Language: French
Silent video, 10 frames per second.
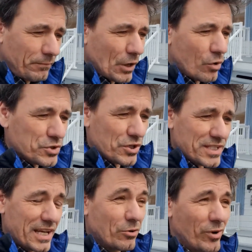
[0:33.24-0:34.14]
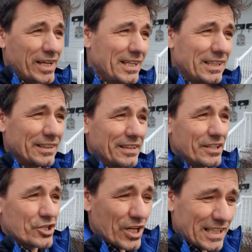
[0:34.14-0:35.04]
on se tient loin euh,
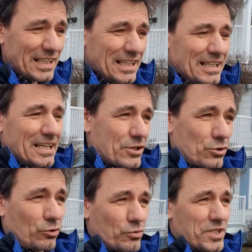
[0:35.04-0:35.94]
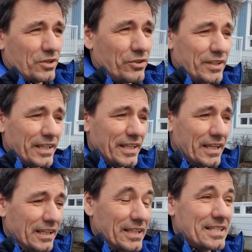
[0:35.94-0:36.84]
des gens, surtout si on a des,
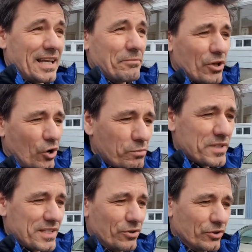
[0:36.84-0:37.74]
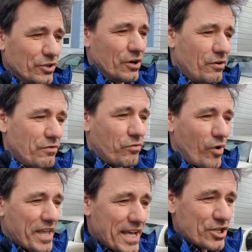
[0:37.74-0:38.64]
euh, symptômes, si on a
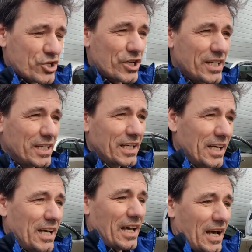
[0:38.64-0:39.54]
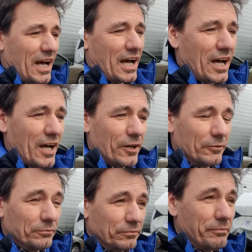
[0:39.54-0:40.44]
voyagé. Euh,
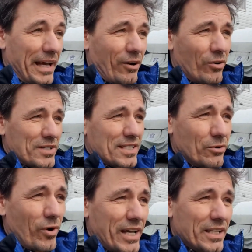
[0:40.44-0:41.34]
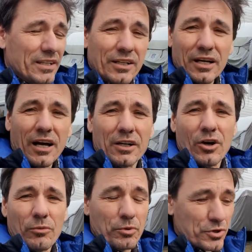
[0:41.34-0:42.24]
ben, on s'éloigne
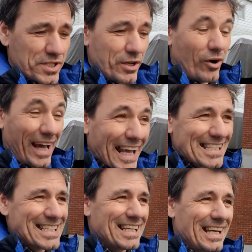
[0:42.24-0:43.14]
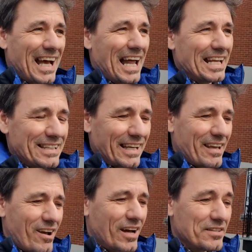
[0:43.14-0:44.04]
encore plus et on reste à
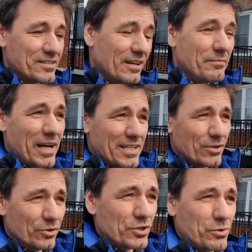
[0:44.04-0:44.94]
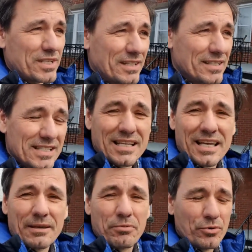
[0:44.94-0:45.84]
l'intérieur en isolement et si on a 70 ans
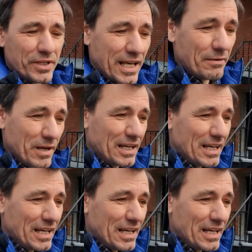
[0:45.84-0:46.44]
et plus également.